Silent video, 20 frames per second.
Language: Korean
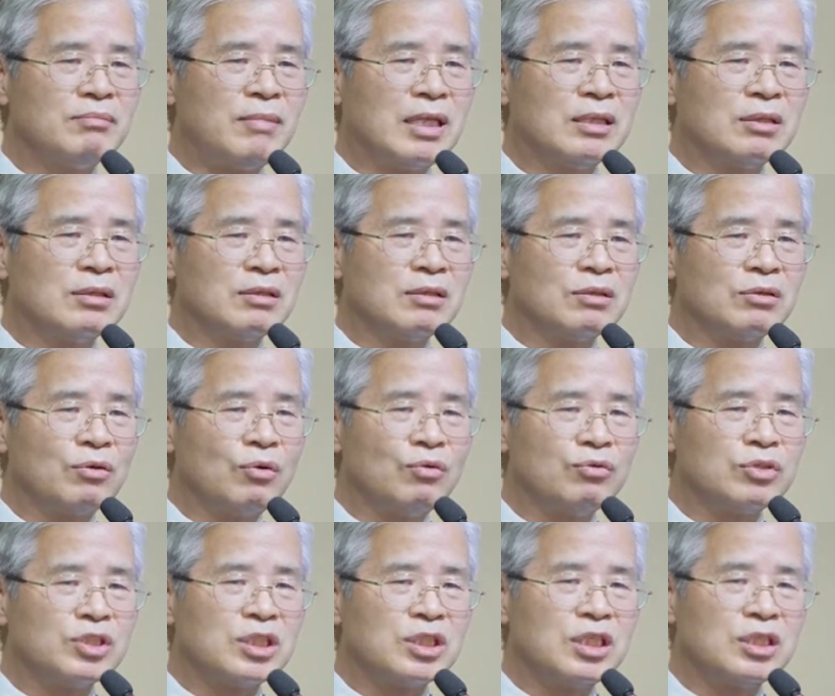만들어
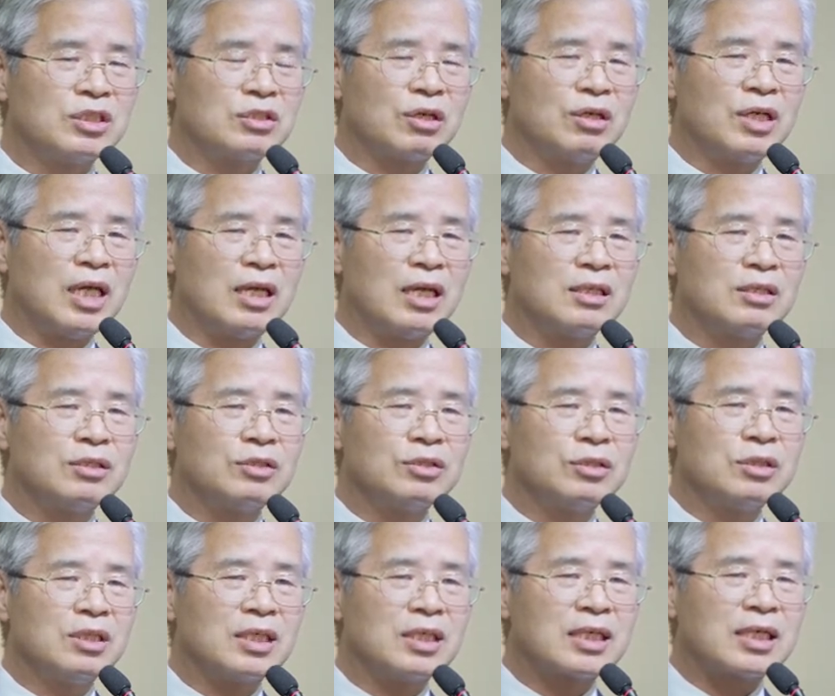놓으시기 전에
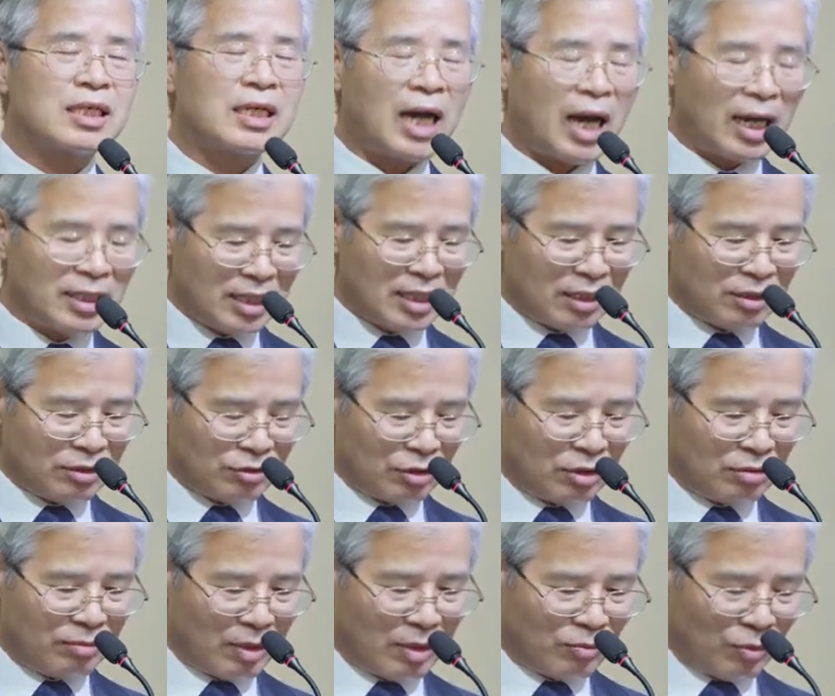가장
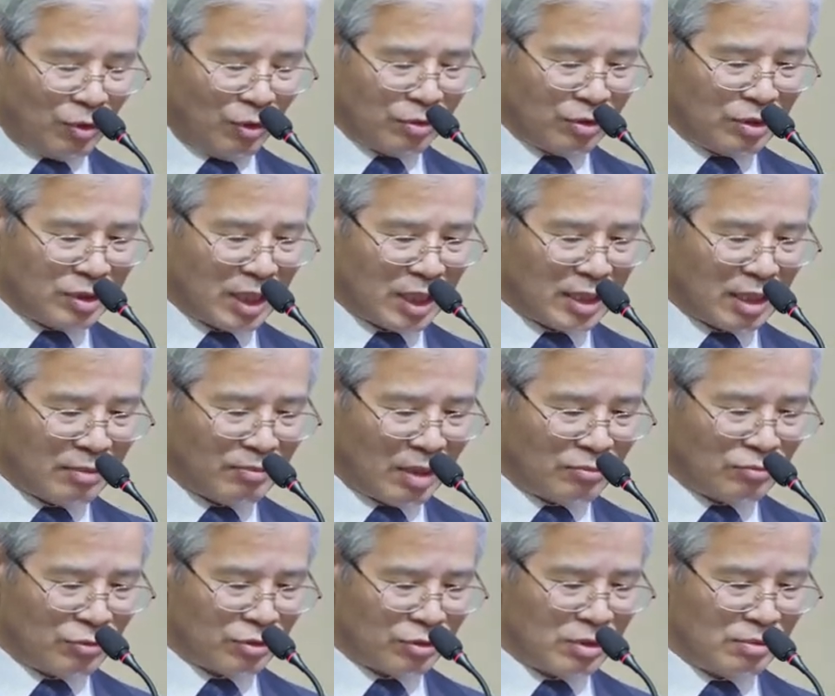처음에 모든 세상
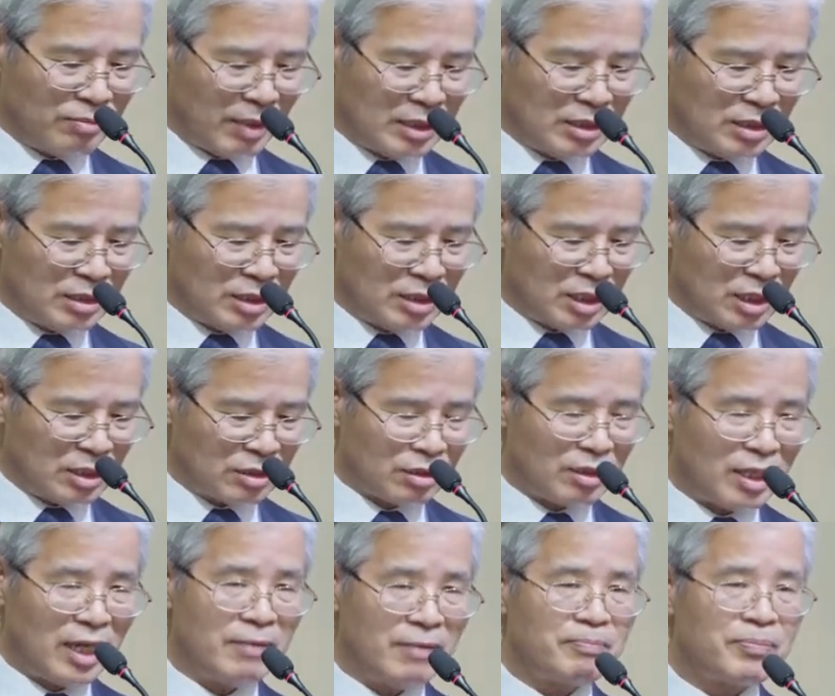만물을 만드시기
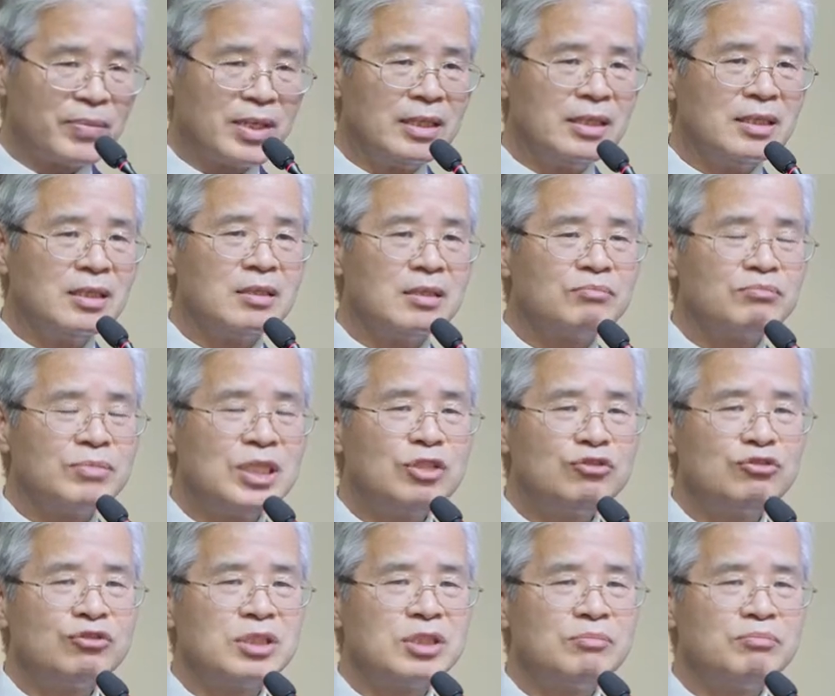전에
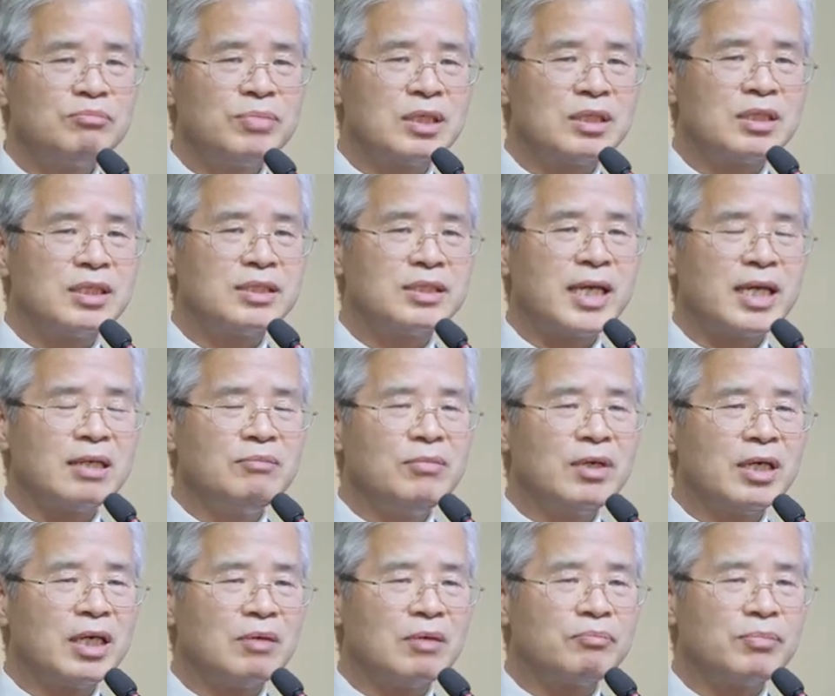비추신 빛,
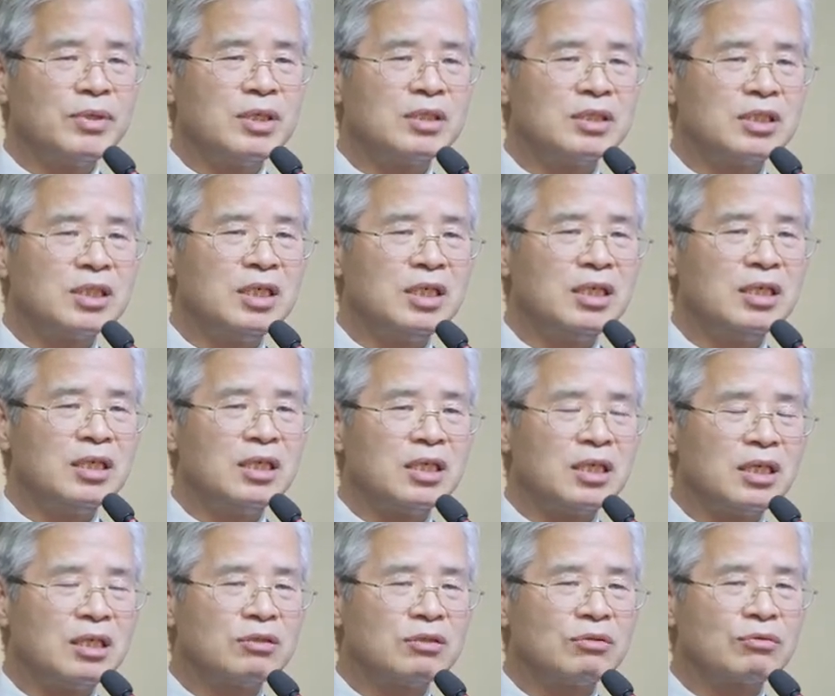생명의 빛이
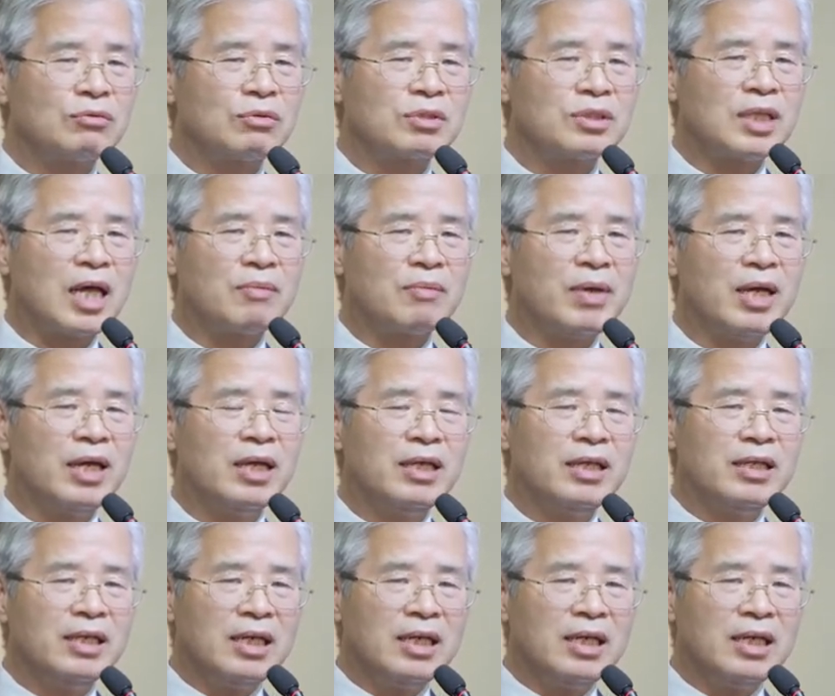있었고 그 다음에